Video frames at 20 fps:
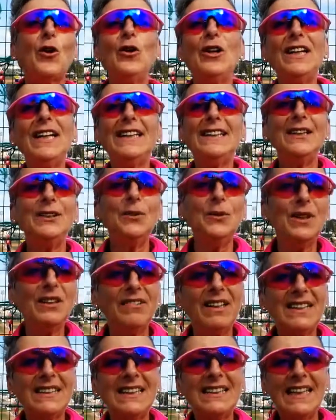lidi di
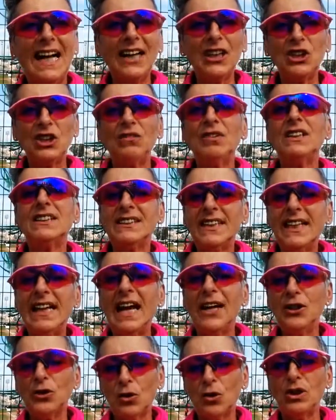università e dove se
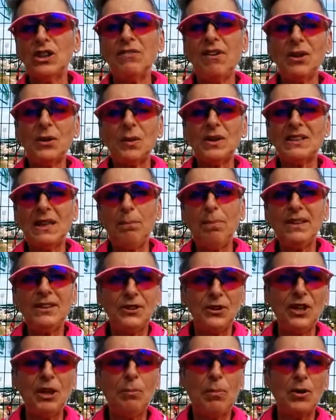hanno coltivato questa
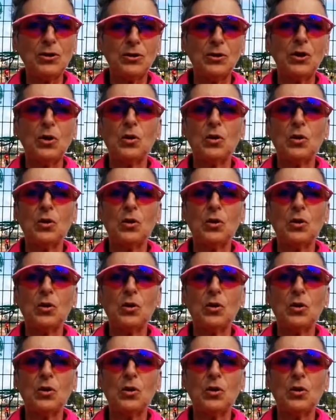passione possono